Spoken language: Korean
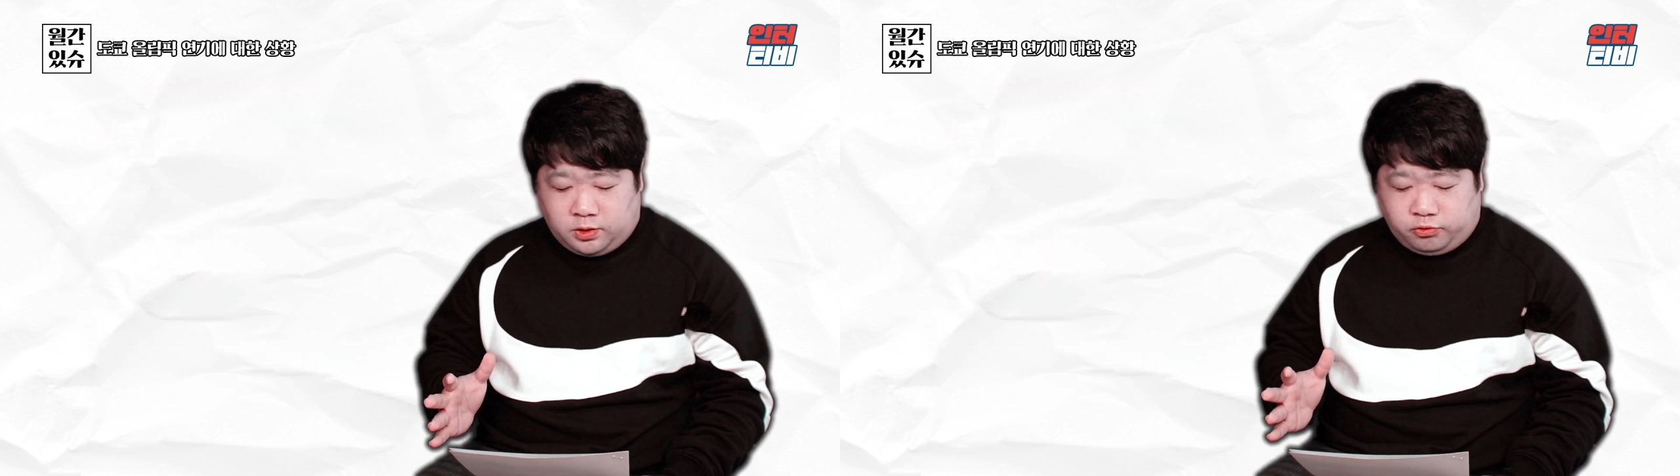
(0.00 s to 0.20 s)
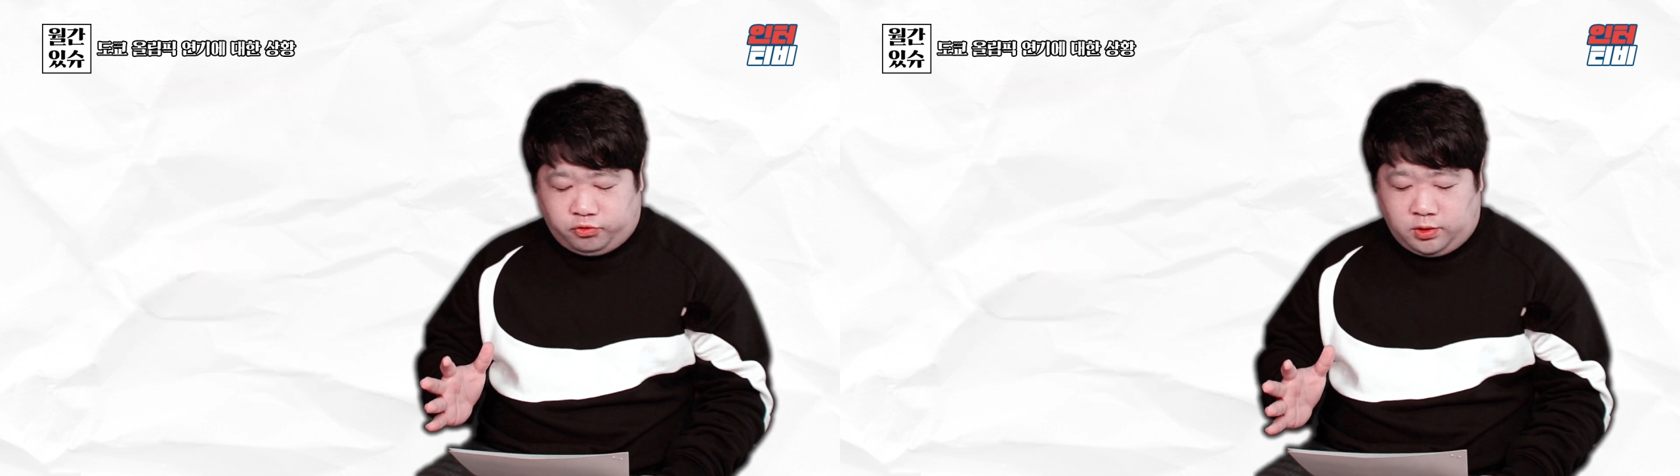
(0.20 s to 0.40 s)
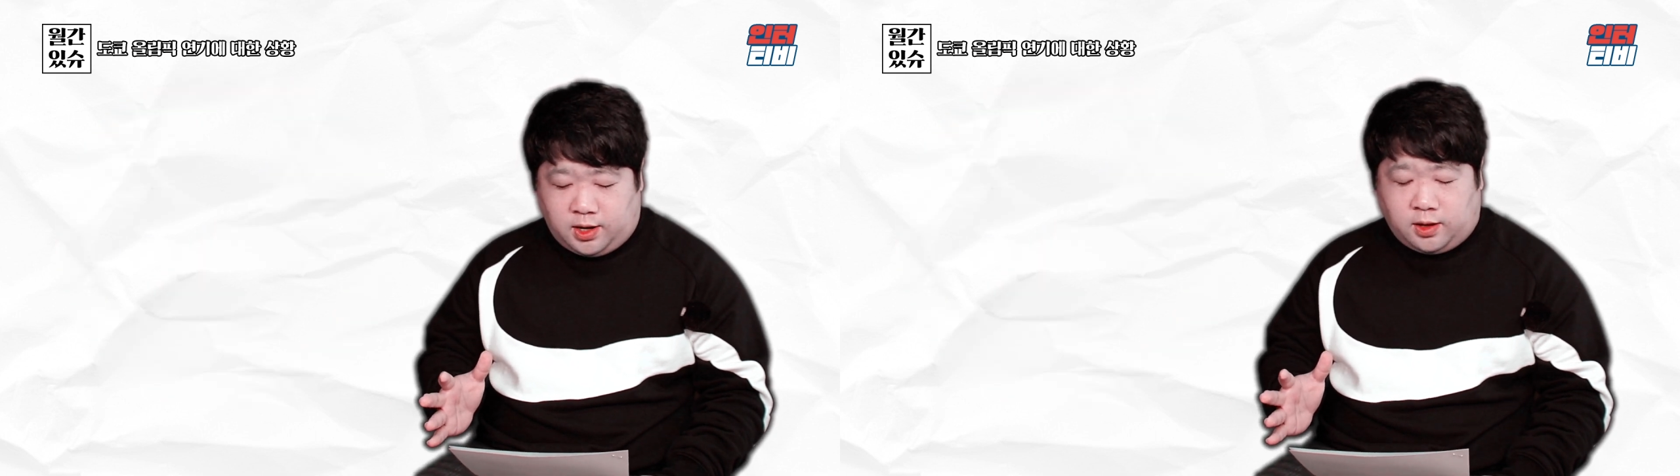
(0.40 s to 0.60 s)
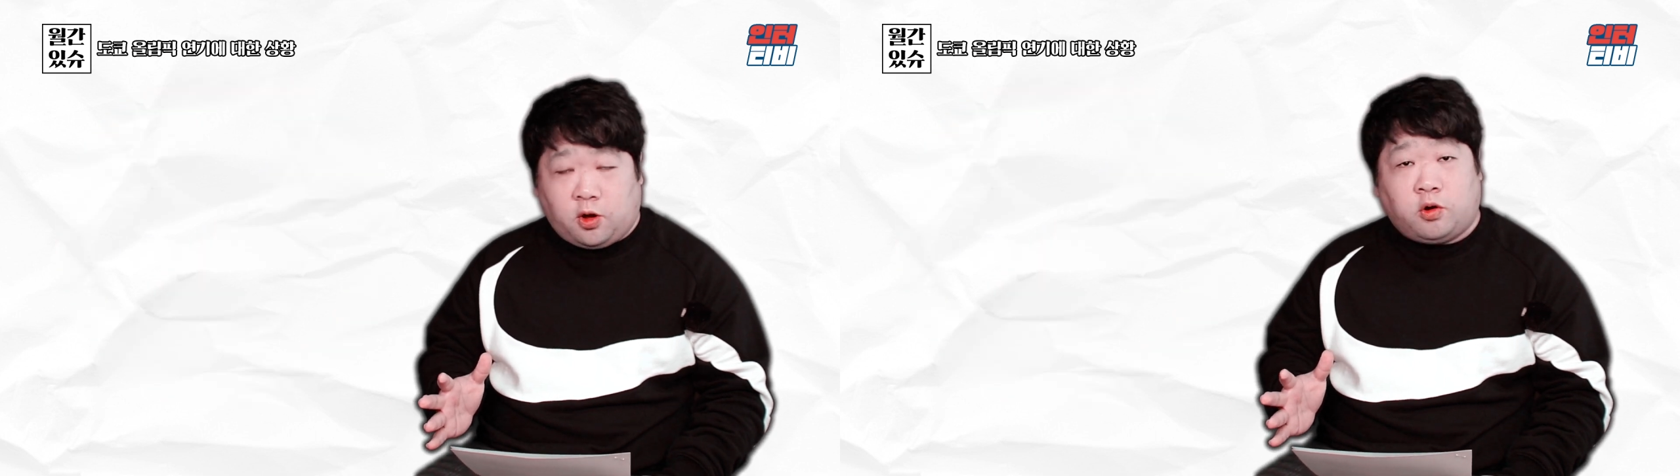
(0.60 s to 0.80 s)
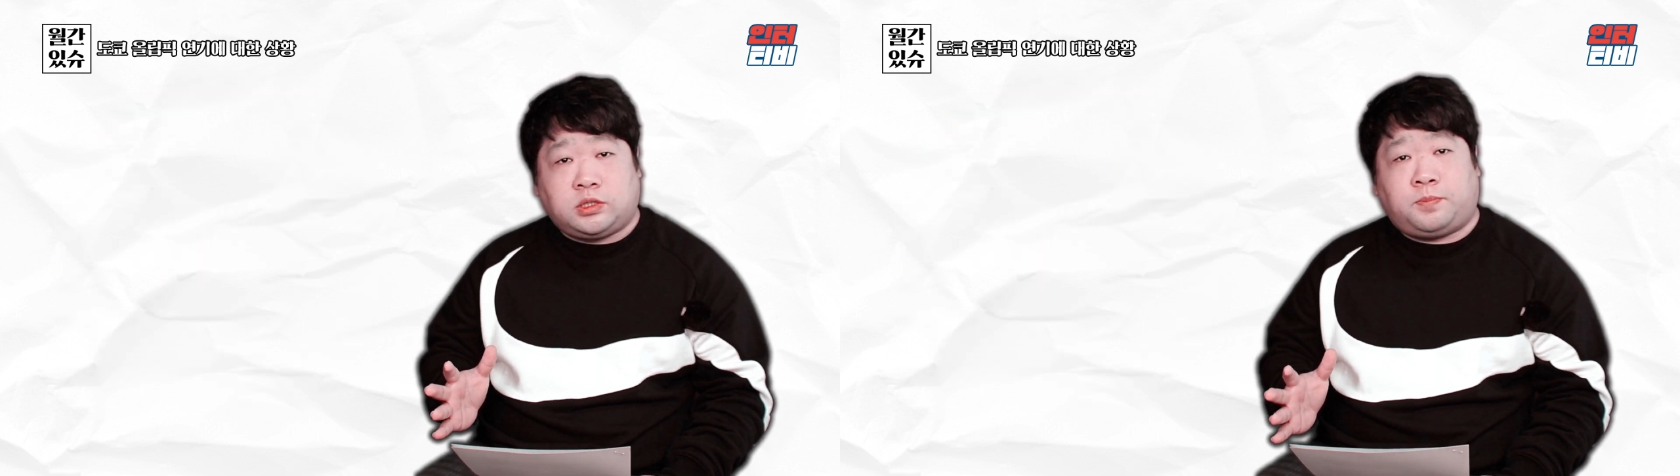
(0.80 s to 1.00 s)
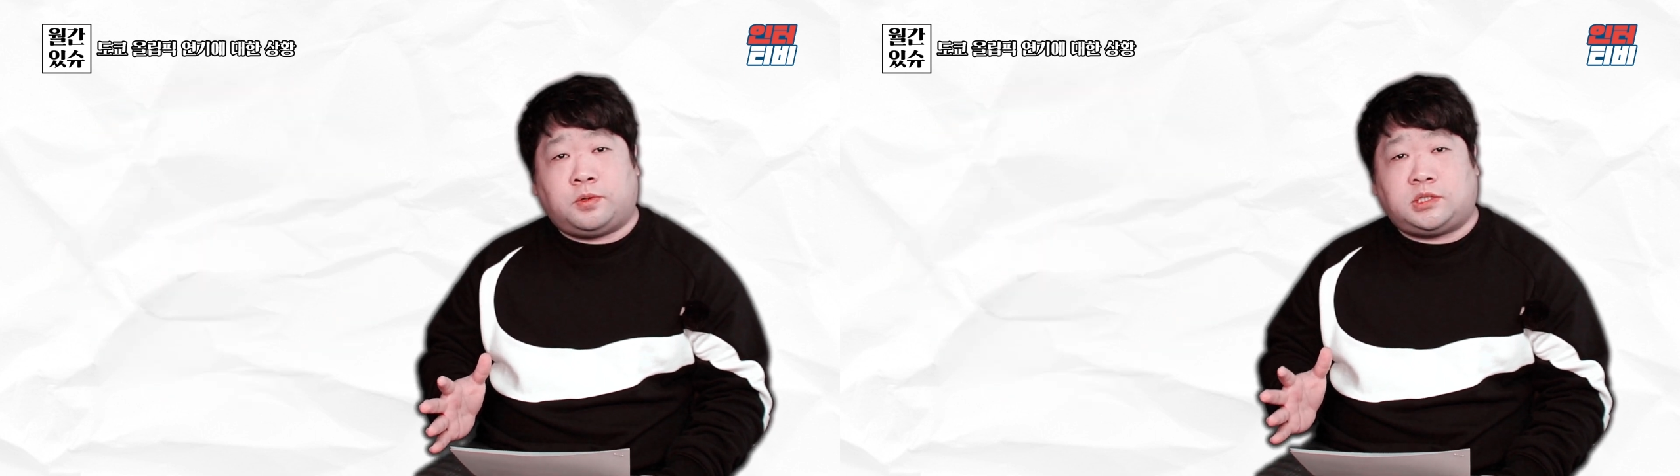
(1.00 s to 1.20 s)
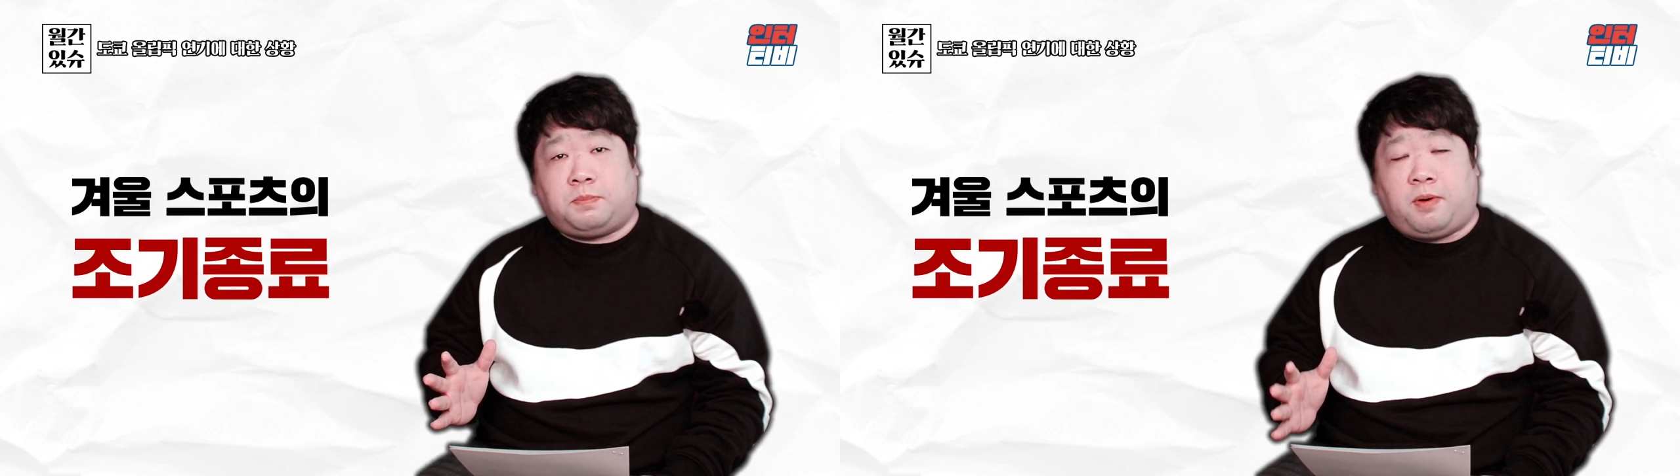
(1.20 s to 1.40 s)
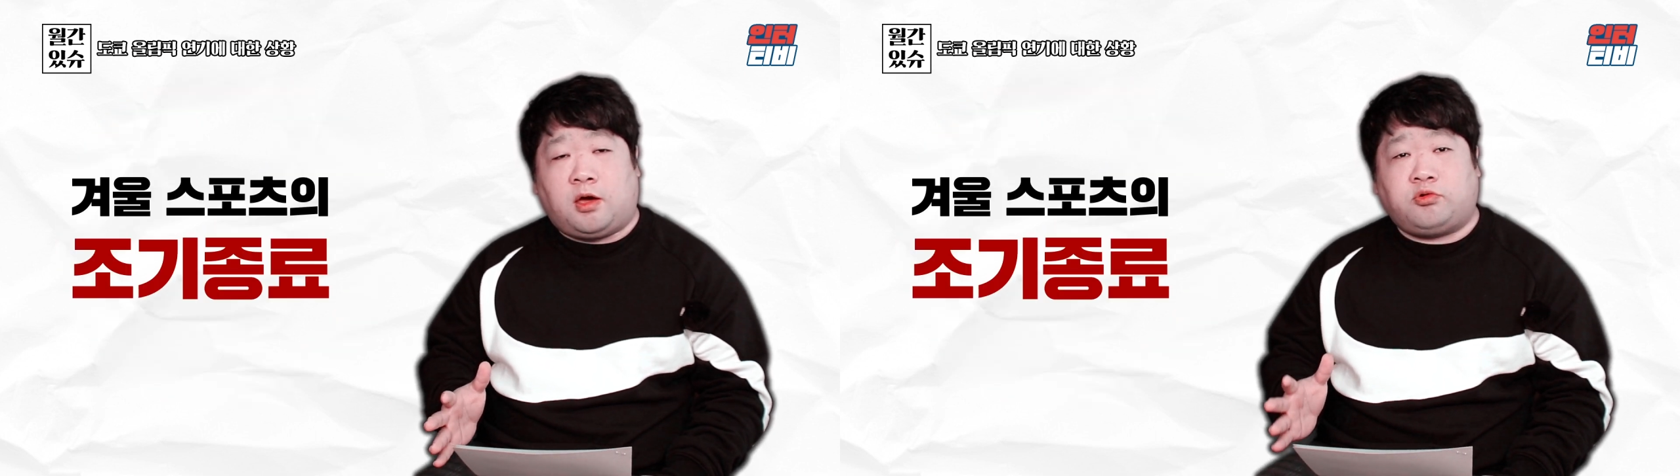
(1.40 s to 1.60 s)
국내 겨울 스포츠
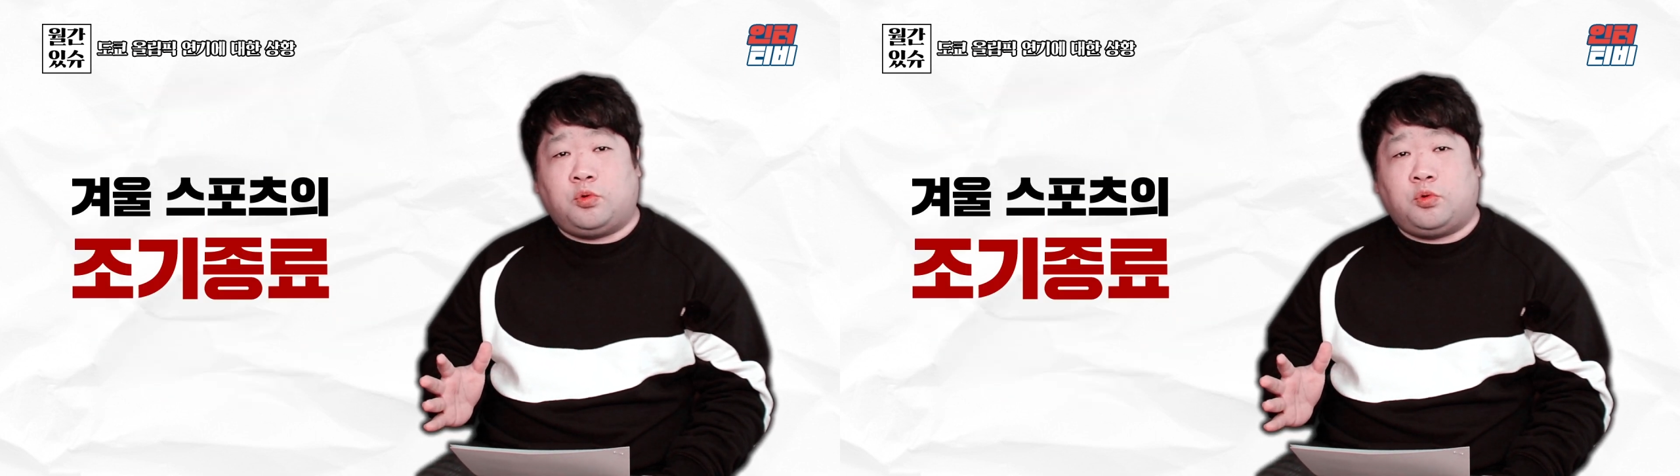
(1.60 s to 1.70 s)
배구